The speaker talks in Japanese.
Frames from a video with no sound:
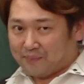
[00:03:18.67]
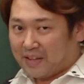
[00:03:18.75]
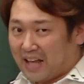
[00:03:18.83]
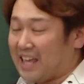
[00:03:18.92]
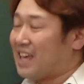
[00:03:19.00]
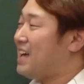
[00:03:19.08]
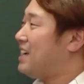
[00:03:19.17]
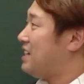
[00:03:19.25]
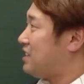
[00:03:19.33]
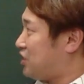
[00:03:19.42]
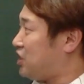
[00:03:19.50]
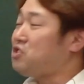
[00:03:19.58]
はい。
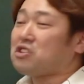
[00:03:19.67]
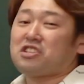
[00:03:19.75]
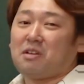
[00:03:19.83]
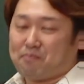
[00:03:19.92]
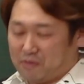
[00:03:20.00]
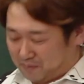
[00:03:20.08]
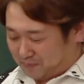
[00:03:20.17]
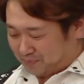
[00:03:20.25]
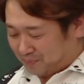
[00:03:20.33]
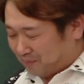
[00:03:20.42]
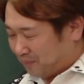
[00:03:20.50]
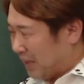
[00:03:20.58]
次のステップ。
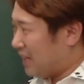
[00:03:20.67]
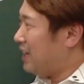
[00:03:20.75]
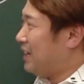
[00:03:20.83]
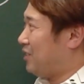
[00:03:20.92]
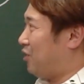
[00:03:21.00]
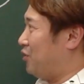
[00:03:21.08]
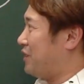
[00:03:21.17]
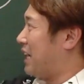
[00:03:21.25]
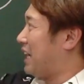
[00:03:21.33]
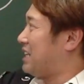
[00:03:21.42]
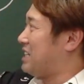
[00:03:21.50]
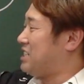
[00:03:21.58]
こんな
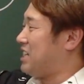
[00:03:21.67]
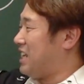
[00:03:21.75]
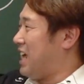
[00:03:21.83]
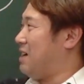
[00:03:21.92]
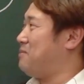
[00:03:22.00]
形でね、